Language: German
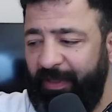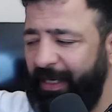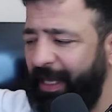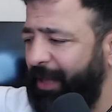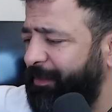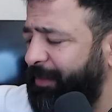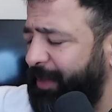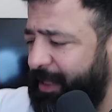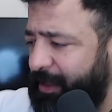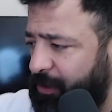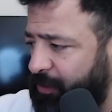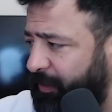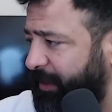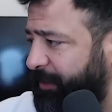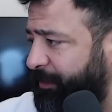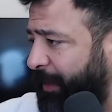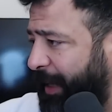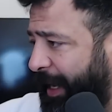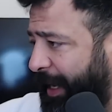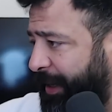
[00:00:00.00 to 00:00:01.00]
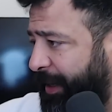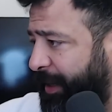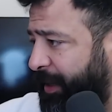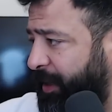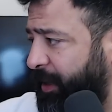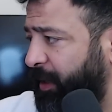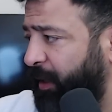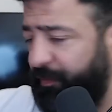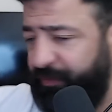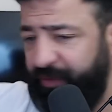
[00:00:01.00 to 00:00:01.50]
wie nennt man sowas, Mann?
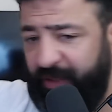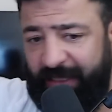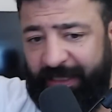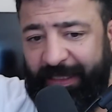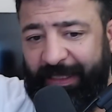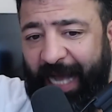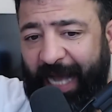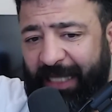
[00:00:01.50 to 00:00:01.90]
Auf diesen